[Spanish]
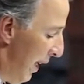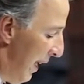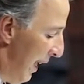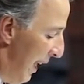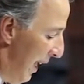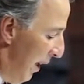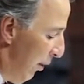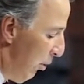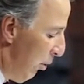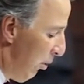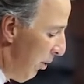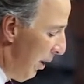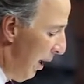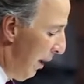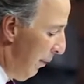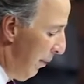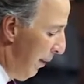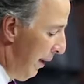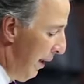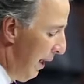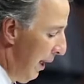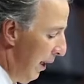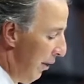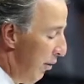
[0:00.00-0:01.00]
de egresos de la
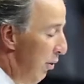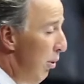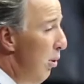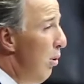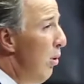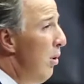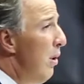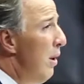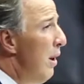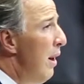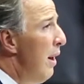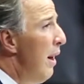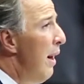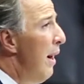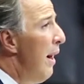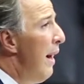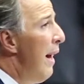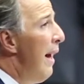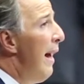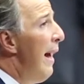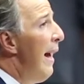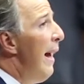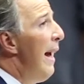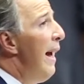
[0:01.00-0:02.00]
Federación
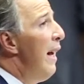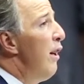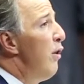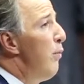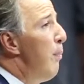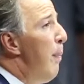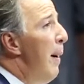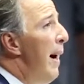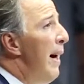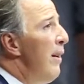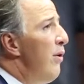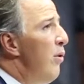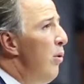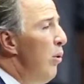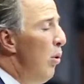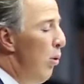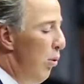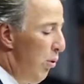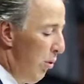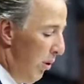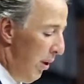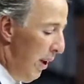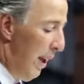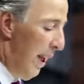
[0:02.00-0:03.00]

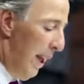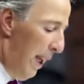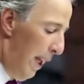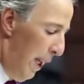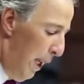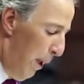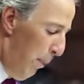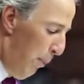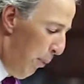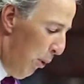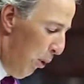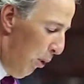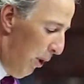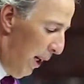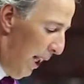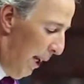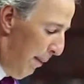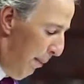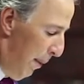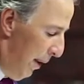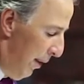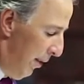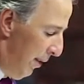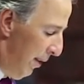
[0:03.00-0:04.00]
espacios y
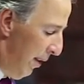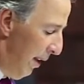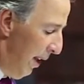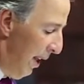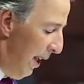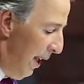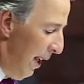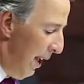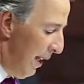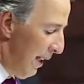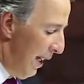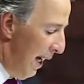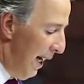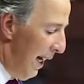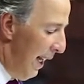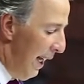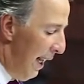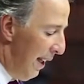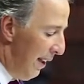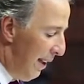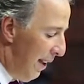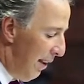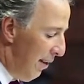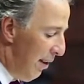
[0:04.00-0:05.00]
programas que
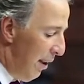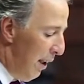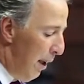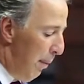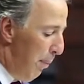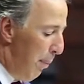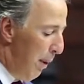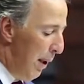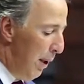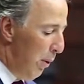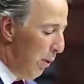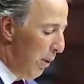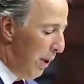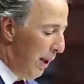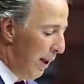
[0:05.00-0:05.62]
garanticen el pleno